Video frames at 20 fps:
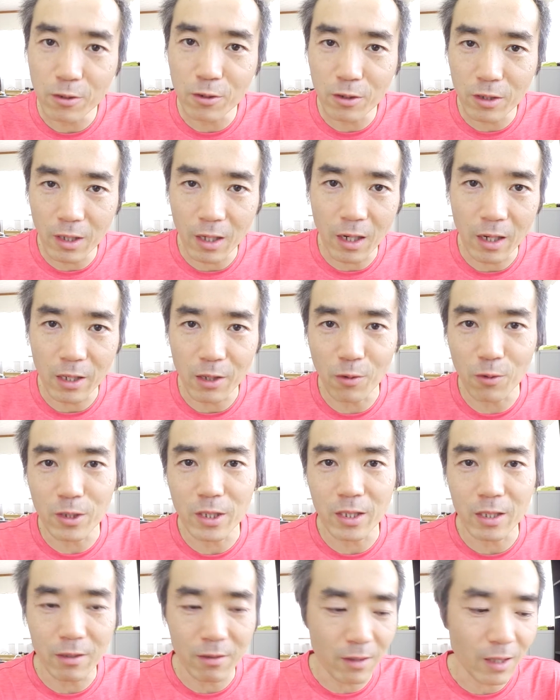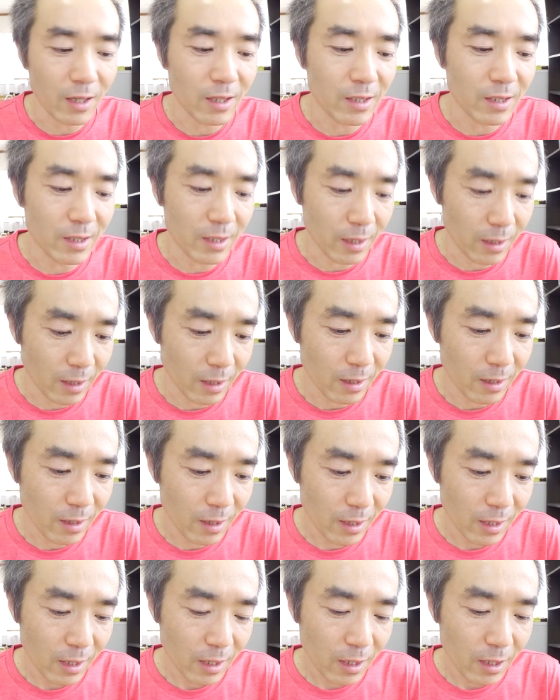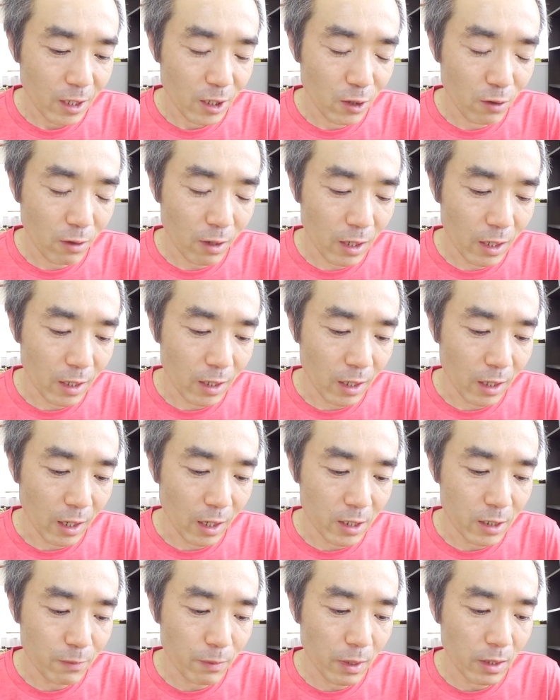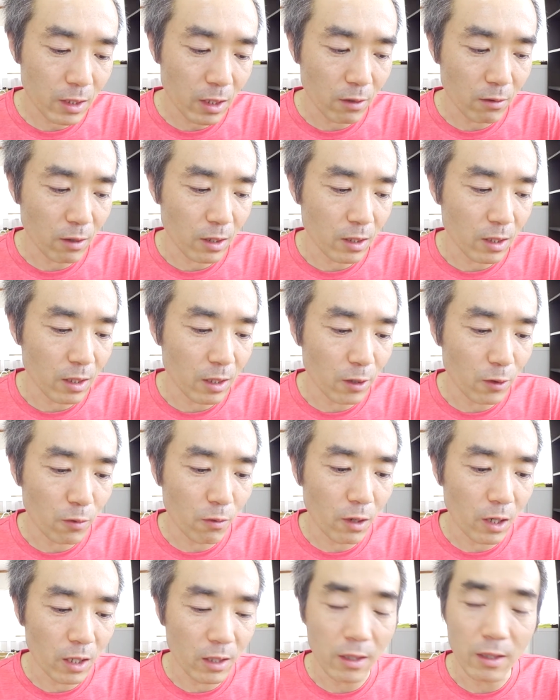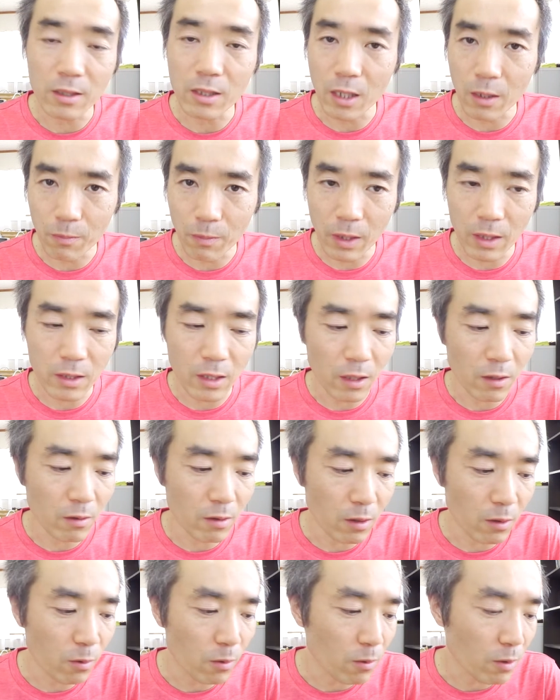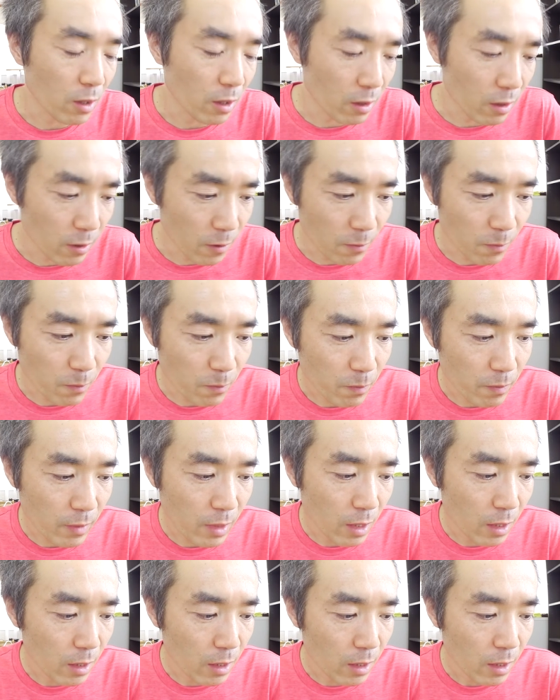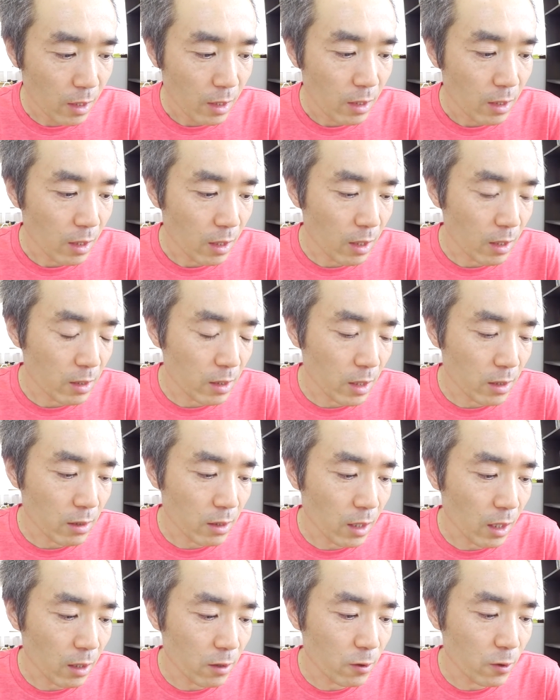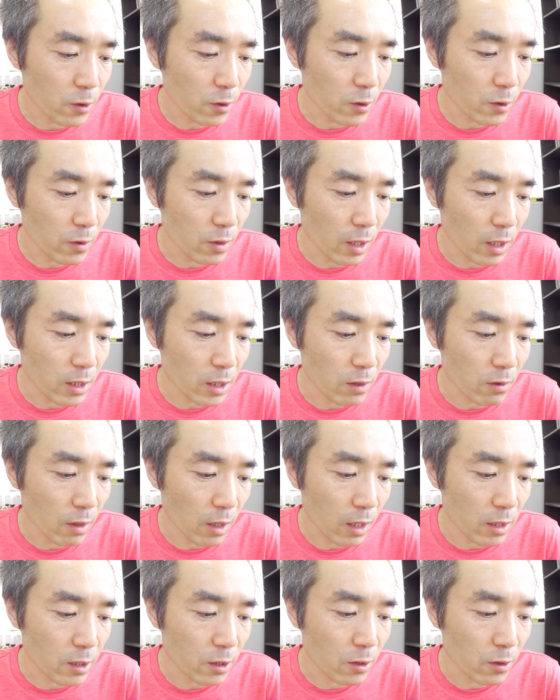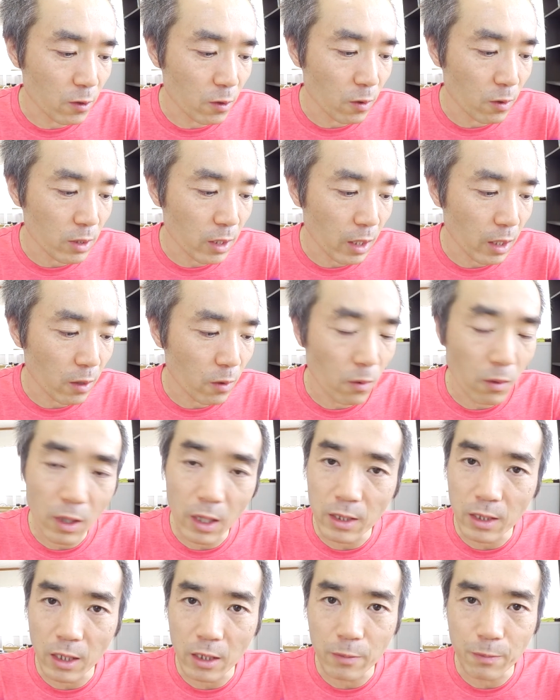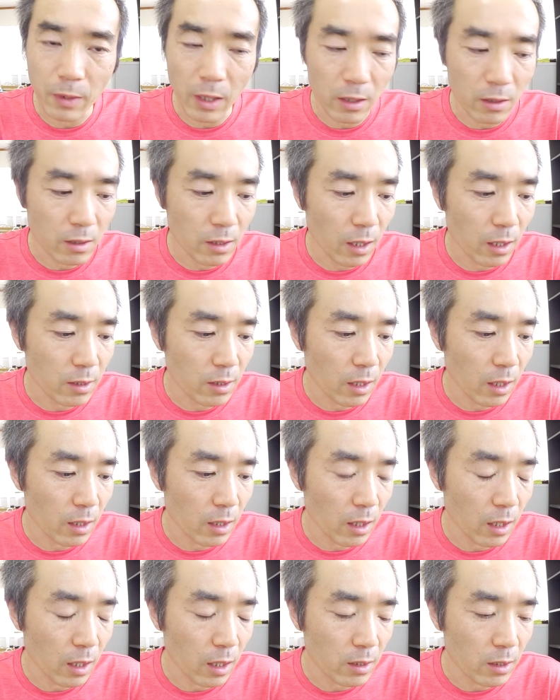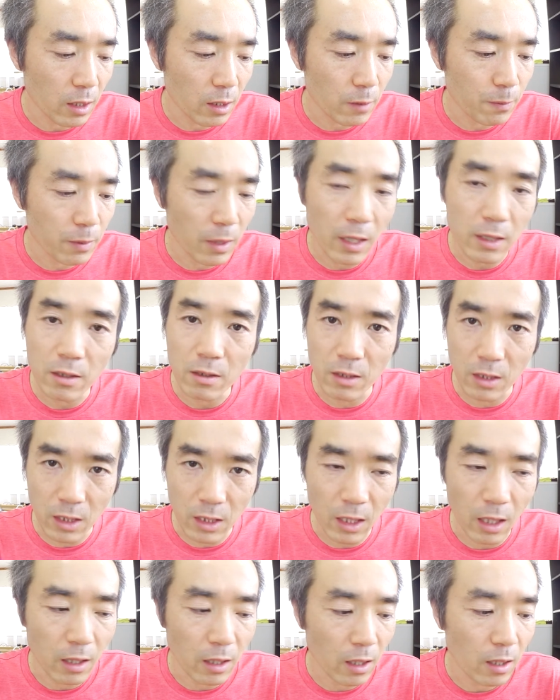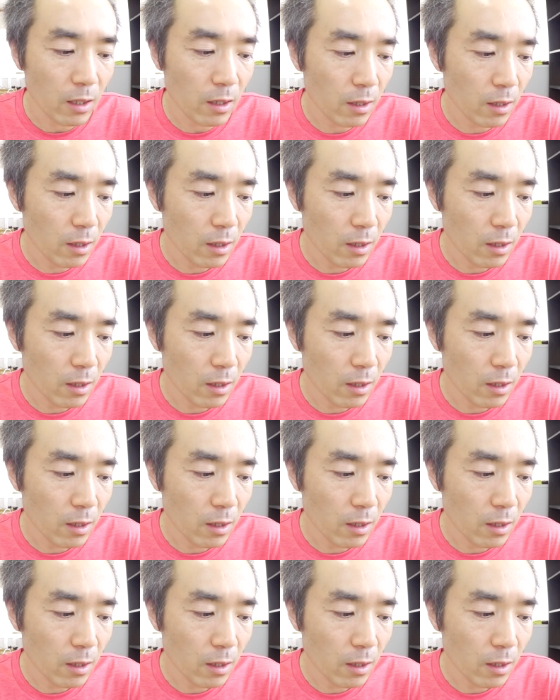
緩やかに落ちていく感じだね。昨日は0.8%減ってて、今日は0.3%ってとこだね。で、血圧118の85、最高血圧プラス3、最低血圧プラス2だね。